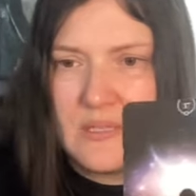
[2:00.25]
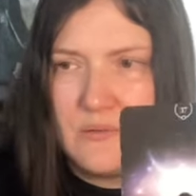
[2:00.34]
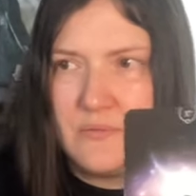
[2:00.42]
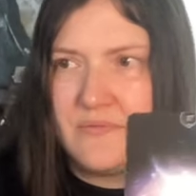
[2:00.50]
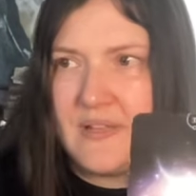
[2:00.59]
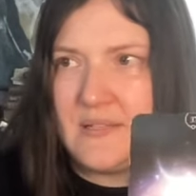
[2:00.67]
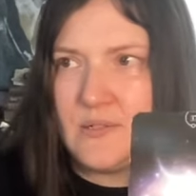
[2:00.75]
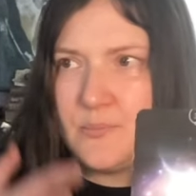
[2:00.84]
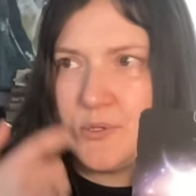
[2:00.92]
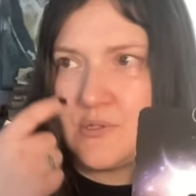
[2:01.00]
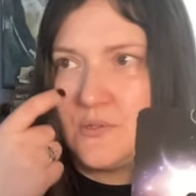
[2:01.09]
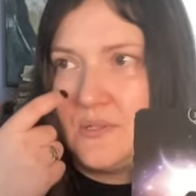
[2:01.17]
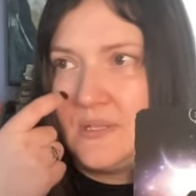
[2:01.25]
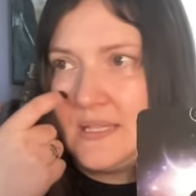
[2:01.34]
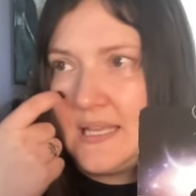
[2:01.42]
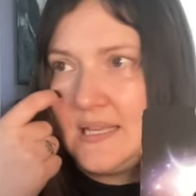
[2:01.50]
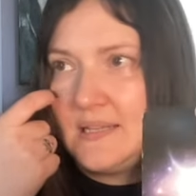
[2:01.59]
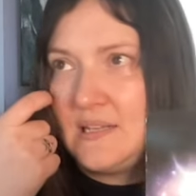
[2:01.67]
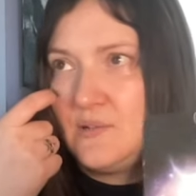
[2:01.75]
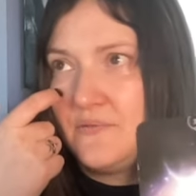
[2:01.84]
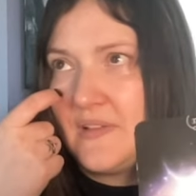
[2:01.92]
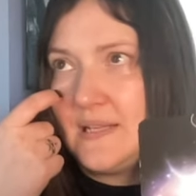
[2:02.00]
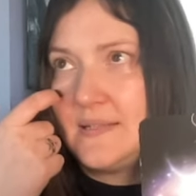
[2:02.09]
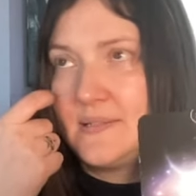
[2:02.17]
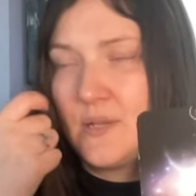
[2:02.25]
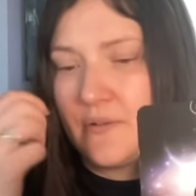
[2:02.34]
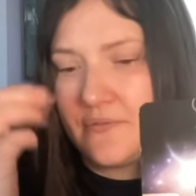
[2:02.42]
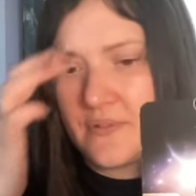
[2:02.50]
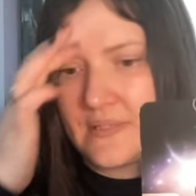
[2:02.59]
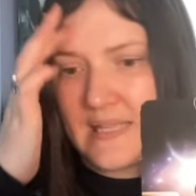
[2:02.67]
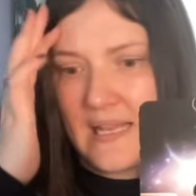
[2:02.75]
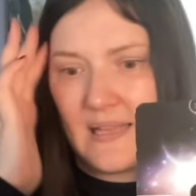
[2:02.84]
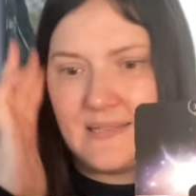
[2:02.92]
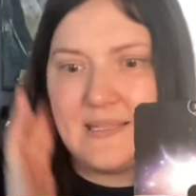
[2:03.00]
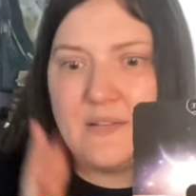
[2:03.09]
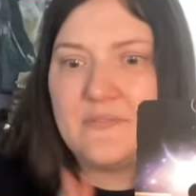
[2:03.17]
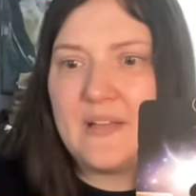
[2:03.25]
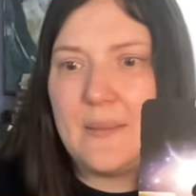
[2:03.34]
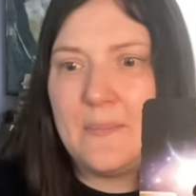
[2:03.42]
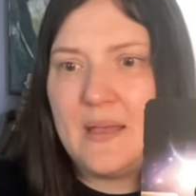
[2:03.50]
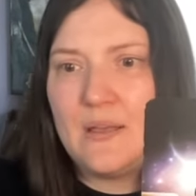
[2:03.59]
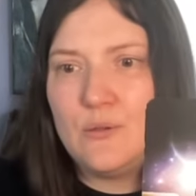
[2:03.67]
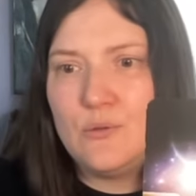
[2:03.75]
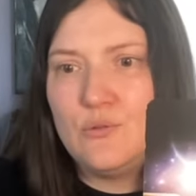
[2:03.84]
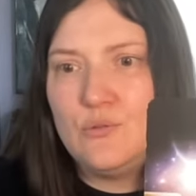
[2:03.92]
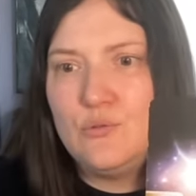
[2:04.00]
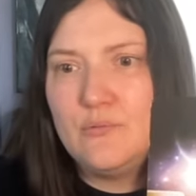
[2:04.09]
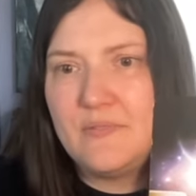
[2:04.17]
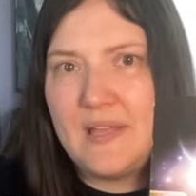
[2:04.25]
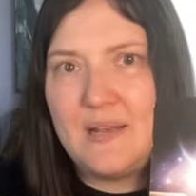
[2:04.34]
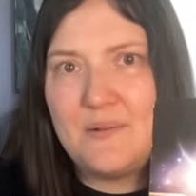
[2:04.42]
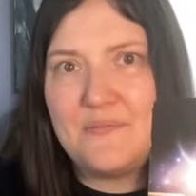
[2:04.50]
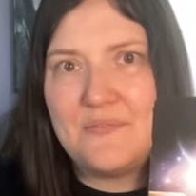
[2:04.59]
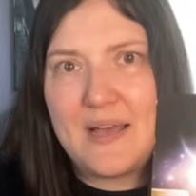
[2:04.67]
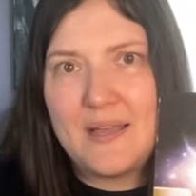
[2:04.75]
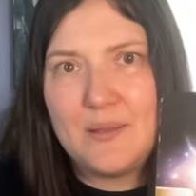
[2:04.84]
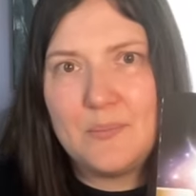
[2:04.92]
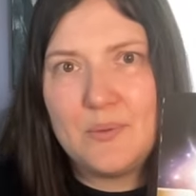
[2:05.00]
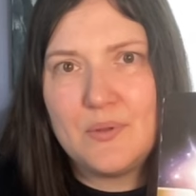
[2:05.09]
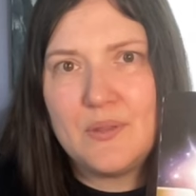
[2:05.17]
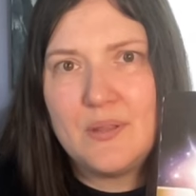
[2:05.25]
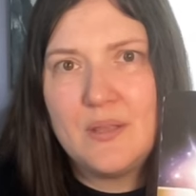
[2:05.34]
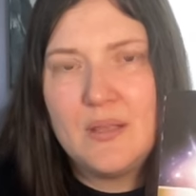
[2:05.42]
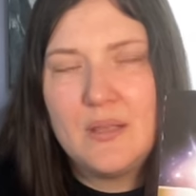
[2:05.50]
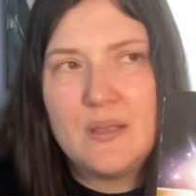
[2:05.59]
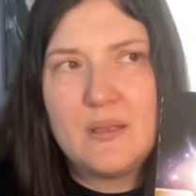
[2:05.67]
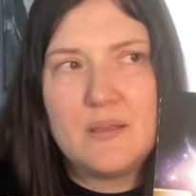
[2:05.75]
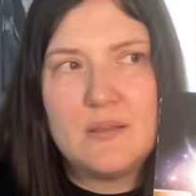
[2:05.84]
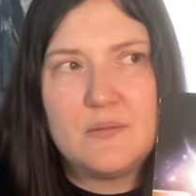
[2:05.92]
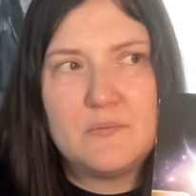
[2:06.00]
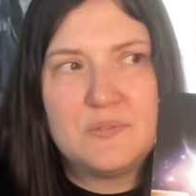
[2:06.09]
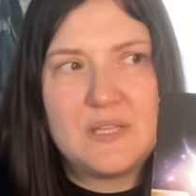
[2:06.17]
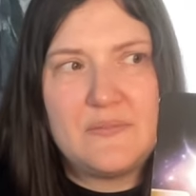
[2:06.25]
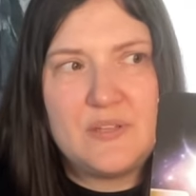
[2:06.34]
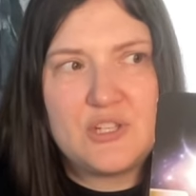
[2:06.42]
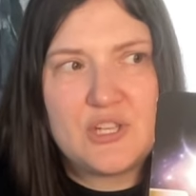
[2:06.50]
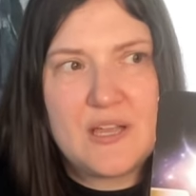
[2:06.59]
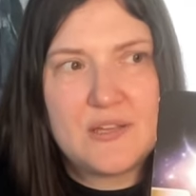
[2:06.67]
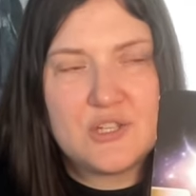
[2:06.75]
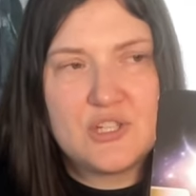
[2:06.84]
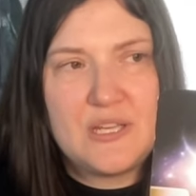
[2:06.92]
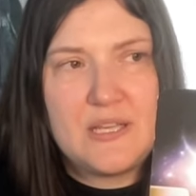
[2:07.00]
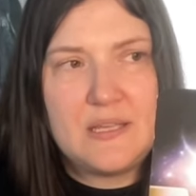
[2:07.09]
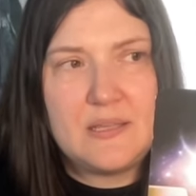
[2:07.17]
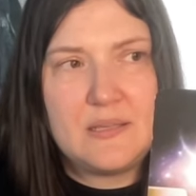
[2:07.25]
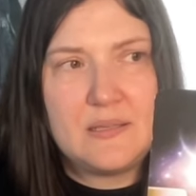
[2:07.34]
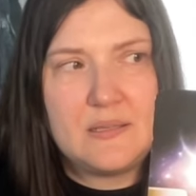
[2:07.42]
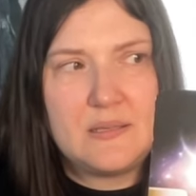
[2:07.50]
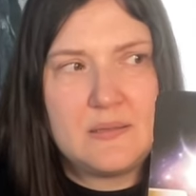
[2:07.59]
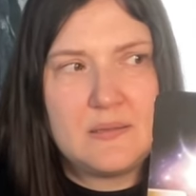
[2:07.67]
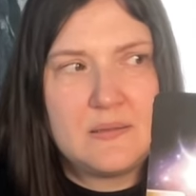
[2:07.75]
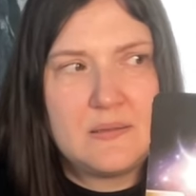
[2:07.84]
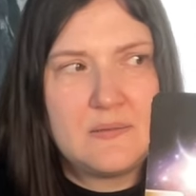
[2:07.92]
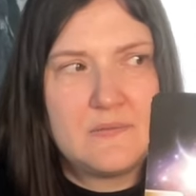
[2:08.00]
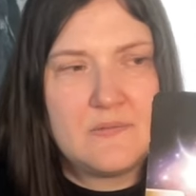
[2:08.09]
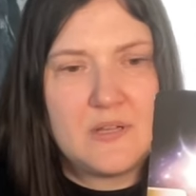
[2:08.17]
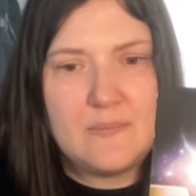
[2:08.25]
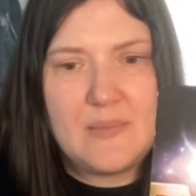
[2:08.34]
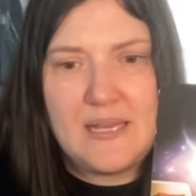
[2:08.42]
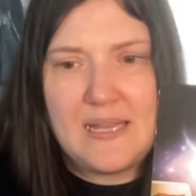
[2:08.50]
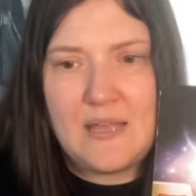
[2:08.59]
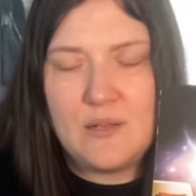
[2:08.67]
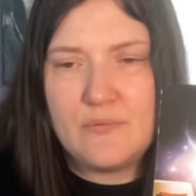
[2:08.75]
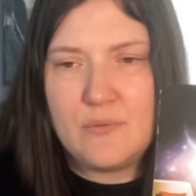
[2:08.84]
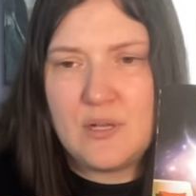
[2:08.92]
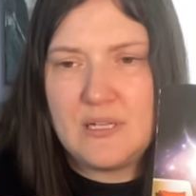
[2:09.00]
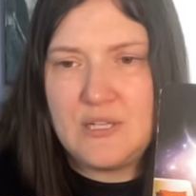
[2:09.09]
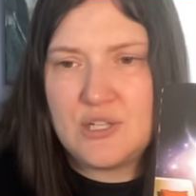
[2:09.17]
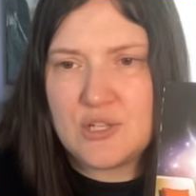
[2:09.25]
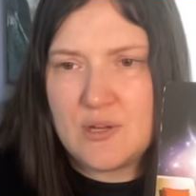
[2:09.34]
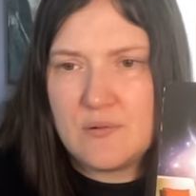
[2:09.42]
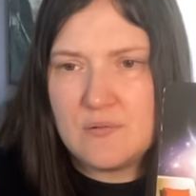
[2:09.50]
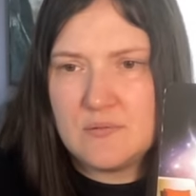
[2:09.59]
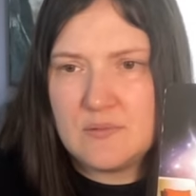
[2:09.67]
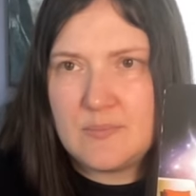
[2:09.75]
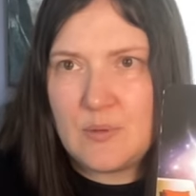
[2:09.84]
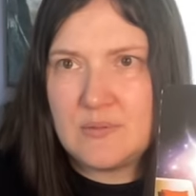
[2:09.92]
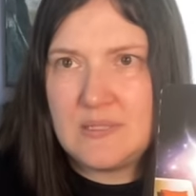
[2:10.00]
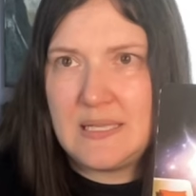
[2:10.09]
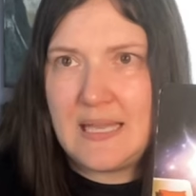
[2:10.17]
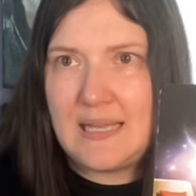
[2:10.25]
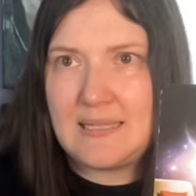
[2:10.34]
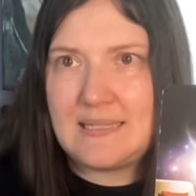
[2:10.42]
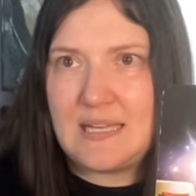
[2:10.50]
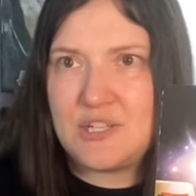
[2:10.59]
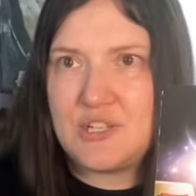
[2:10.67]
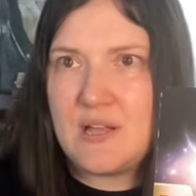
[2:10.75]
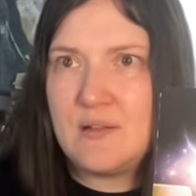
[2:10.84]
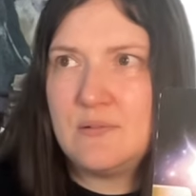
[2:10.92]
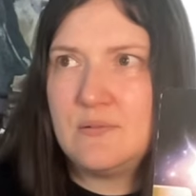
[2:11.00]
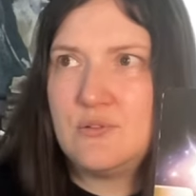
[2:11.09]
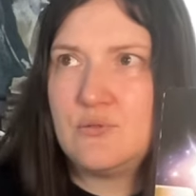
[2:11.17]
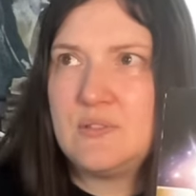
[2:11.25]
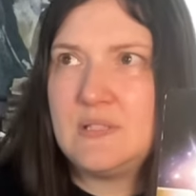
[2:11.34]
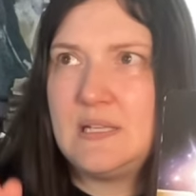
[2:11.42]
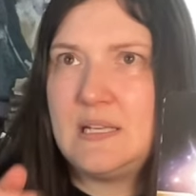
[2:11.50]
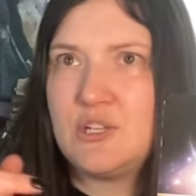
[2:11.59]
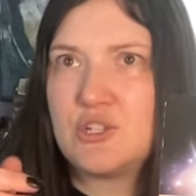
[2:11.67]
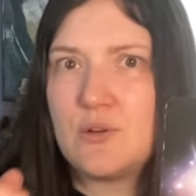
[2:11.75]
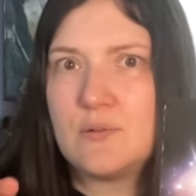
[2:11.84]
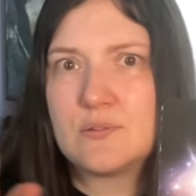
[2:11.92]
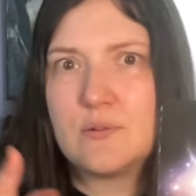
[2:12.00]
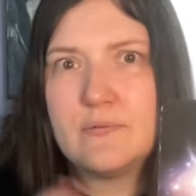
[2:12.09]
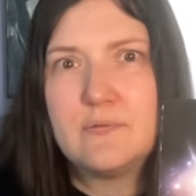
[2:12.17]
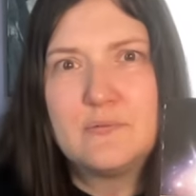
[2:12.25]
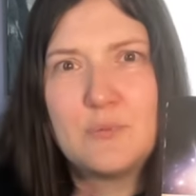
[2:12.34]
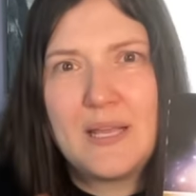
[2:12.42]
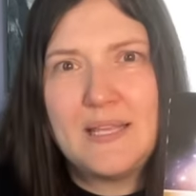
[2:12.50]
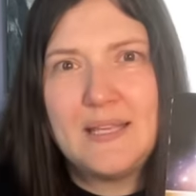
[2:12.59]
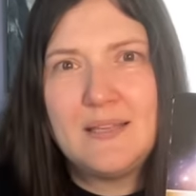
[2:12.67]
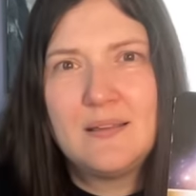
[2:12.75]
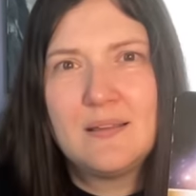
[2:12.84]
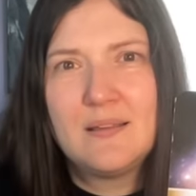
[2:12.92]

des nouvelles opportunités, des nouvelles offres. Ça l'attire vraiment une nouvelle vibe. Euh, vous avez changé votre manière de voir les choses, puis on dirait que ça change aussi les choses que vous voyez.